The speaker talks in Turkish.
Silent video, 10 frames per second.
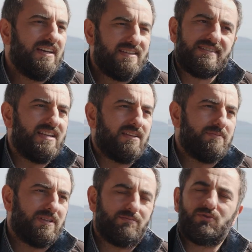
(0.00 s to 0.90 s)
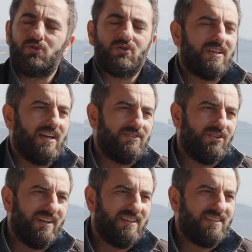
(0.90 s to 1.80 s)
hissetmedim. Çocukken de
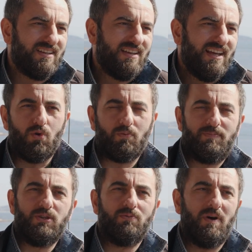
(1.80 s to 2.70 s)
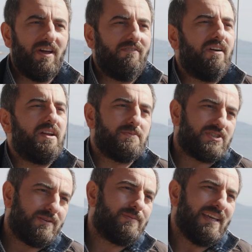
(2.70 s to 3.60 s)
öyleydi. Çok bir numaram
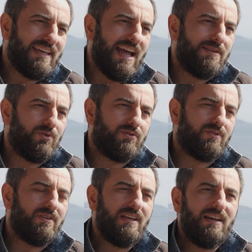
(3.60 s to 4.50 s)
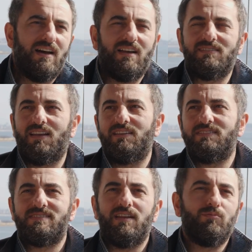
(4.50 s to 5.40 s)
varmış gibi de gelmiyordu. Hatta
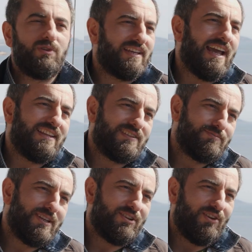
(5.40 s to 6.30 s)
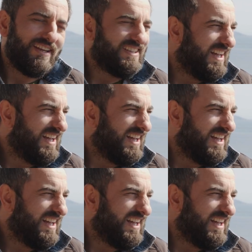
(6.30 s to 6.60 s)
İstanbul'a geldiğimde de öyleydi.